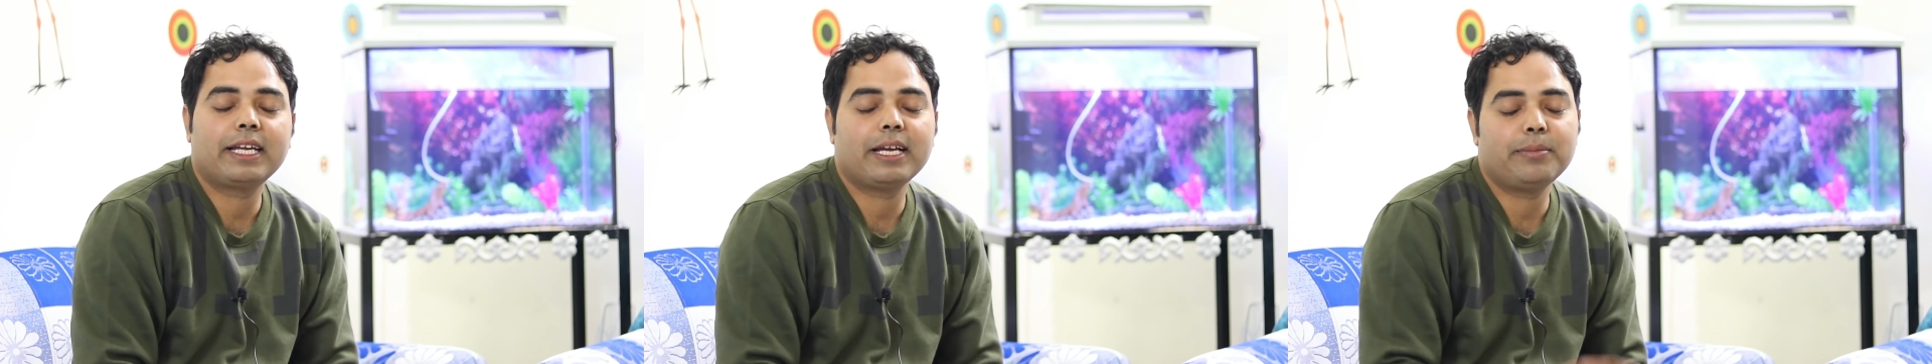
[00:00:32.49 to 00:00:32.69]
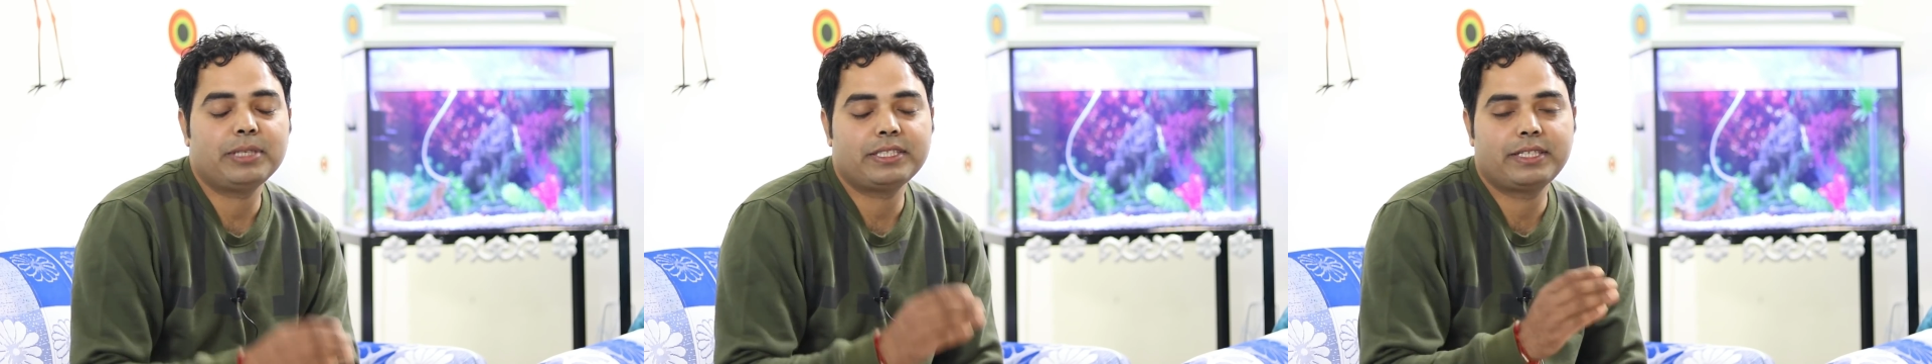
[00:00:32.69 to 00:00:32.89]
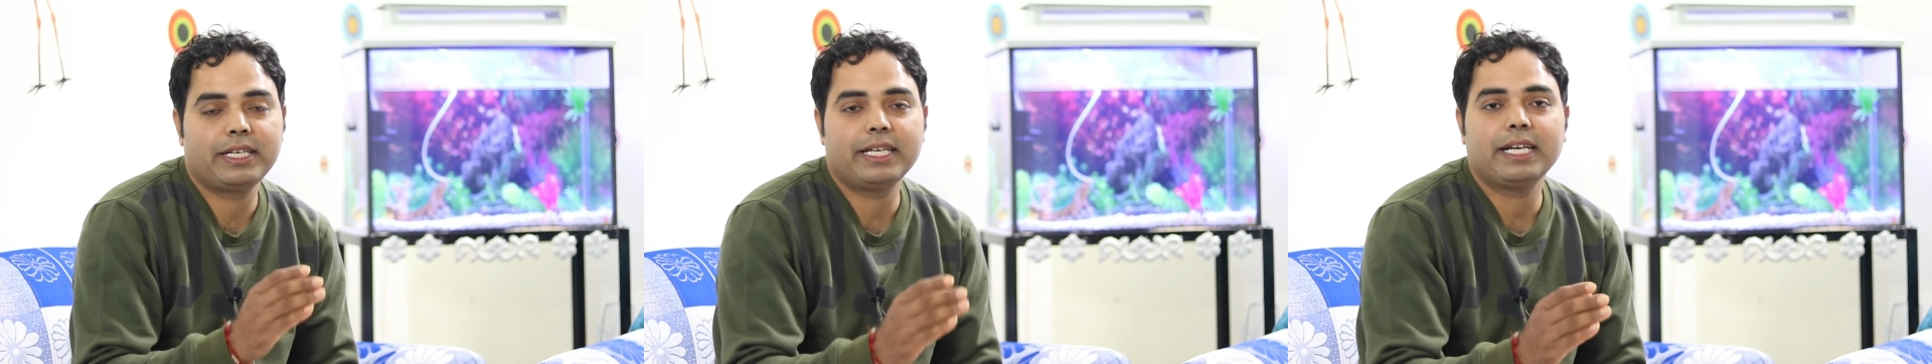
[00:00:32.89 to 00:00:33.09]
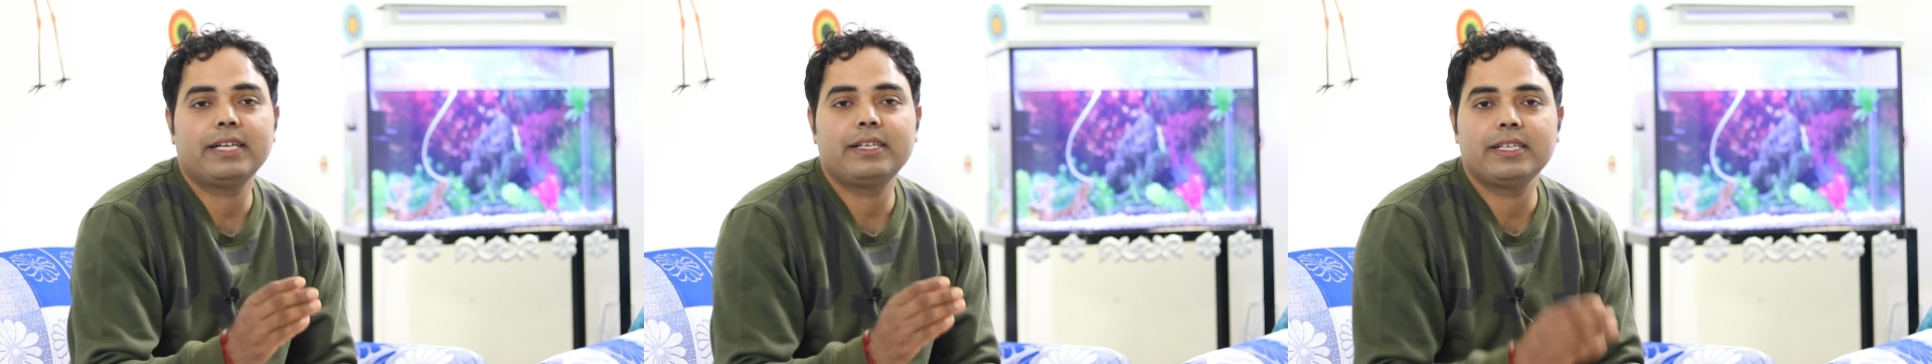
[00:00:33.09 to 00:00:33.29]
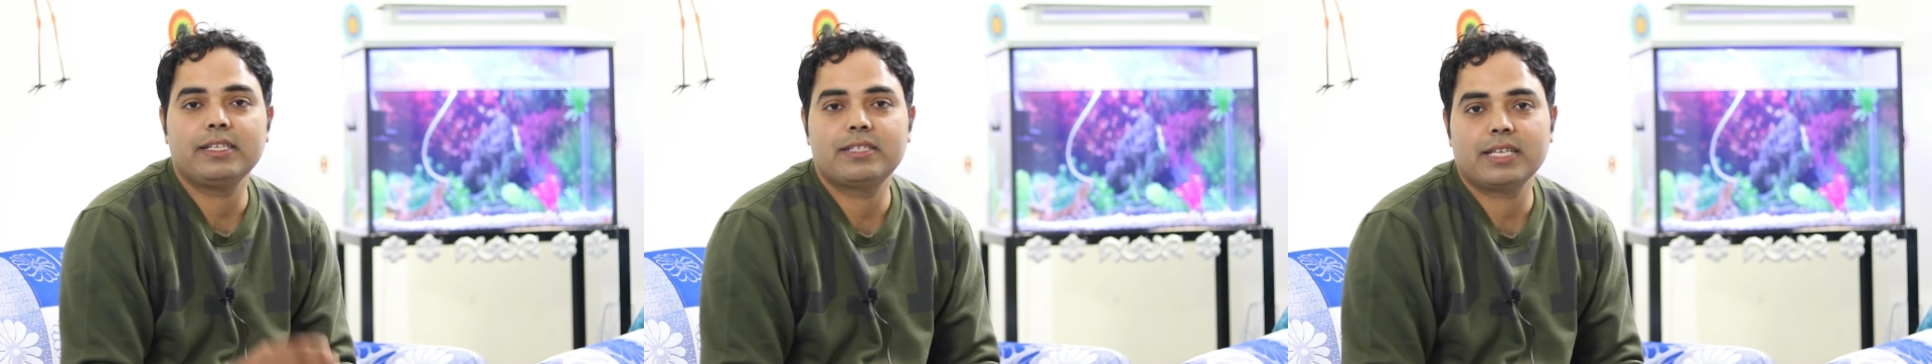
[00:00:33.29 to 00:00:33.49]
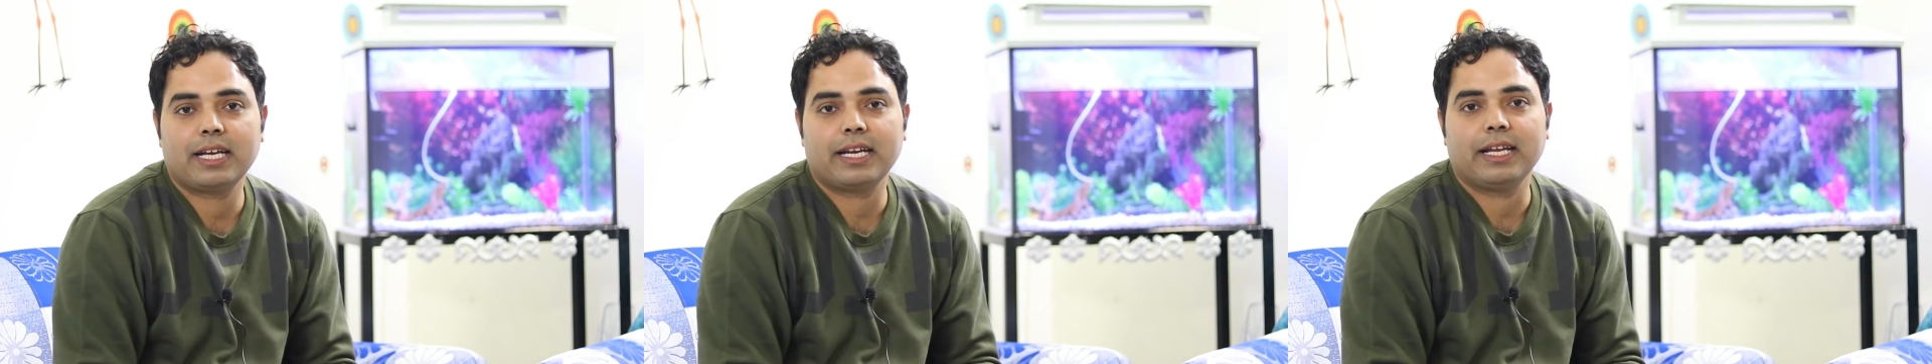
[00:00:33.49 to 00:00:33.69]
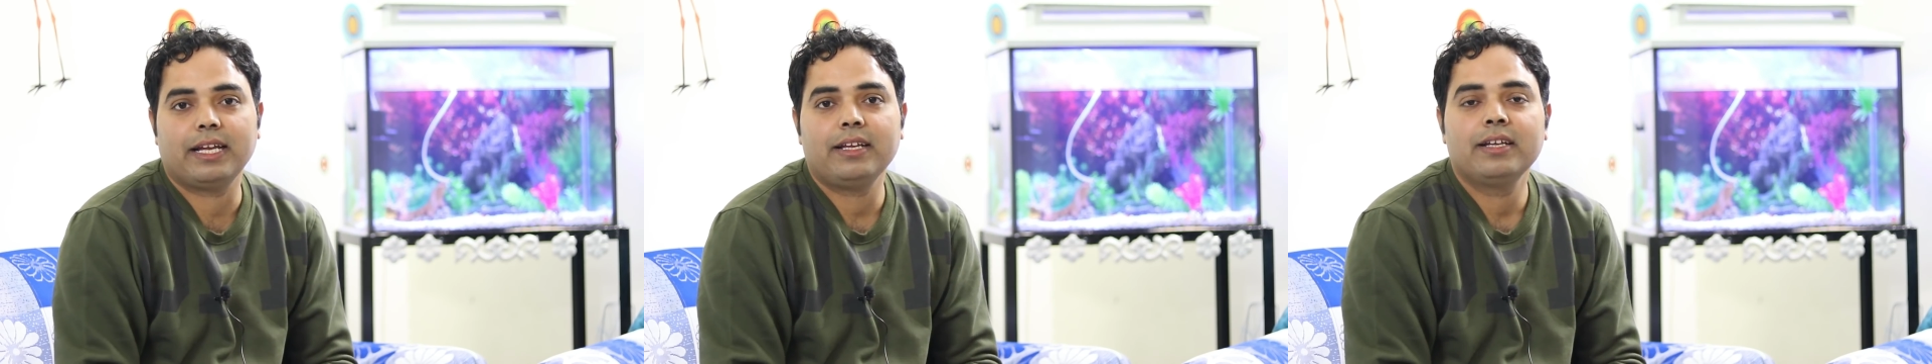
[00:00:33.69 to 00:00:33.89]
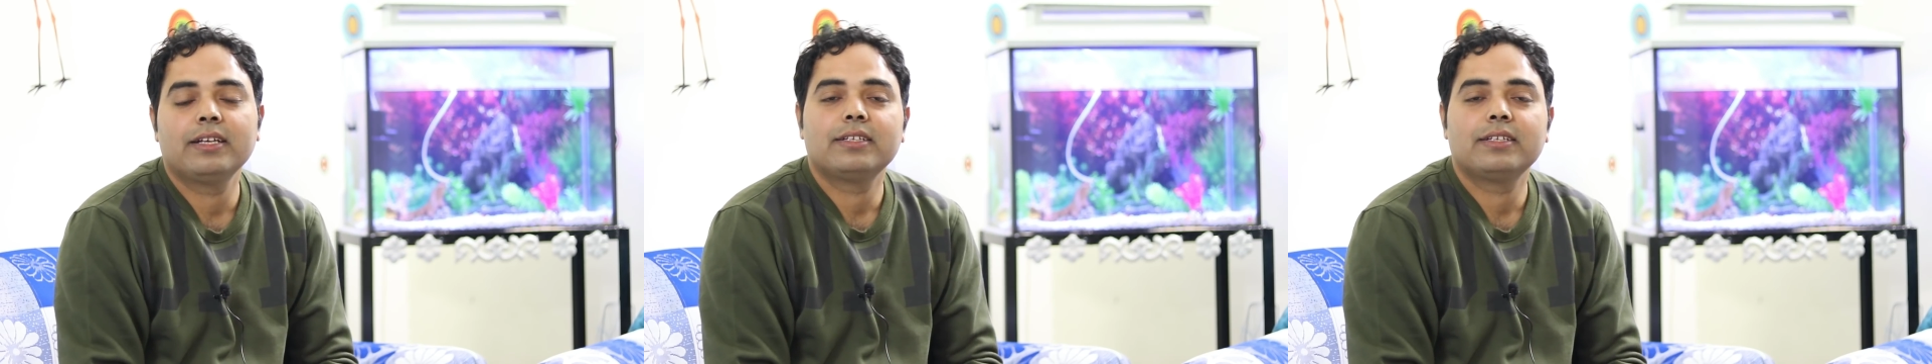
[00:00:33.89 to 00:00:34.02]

केमिस्ट्री के टीचर हैं